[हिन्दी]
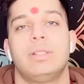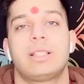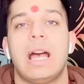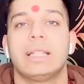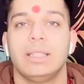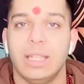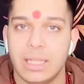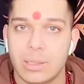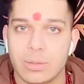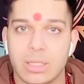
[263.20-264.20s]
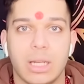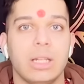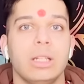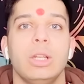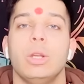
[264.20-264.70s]
साथ देना उसका
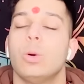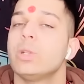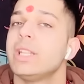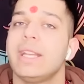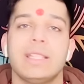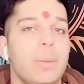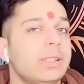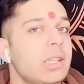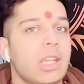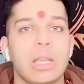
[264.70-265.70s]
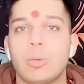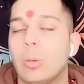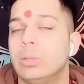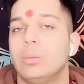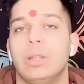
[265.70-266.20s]
उसे किसी भी तरीके की
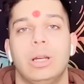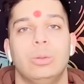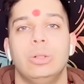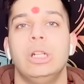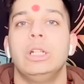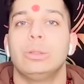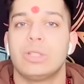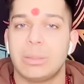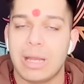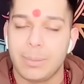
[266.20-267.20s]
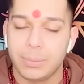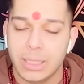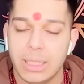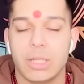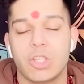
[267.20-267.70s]
प्रॉब्लम ना हो तो जब
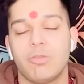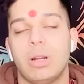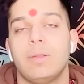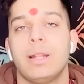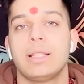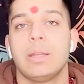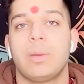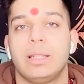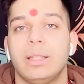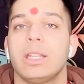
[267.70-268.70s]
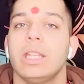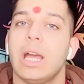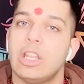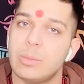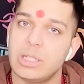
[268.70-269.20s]
आपने शिव भगवान से प्रार्थना किया
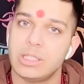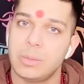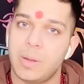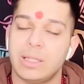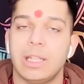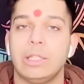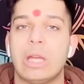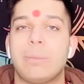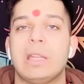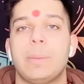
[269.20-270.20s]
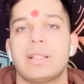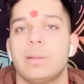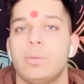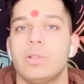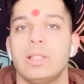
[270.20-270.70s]
हनुमान जी से प्रार्थना की तो आपके पास
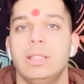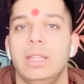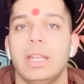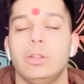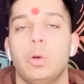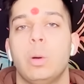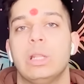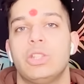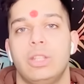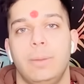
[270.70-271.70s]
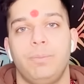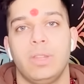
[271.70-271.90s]
सपोज सिद्धि के दो अंश थे